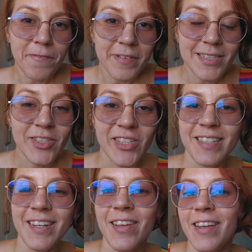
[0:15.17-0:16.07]

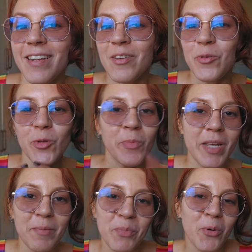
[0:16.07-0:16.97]
fingir que não
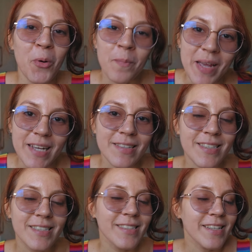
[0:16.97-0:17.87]
sumi por
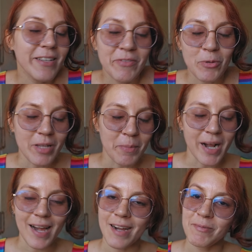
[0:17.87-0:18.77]
meses e voltei pra
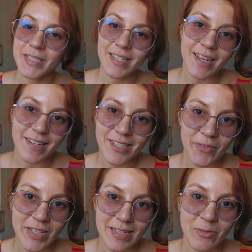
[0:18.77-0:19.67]
cá como se nada
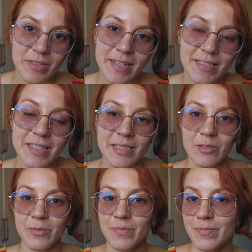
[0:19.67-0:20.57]
tivesse acontecido.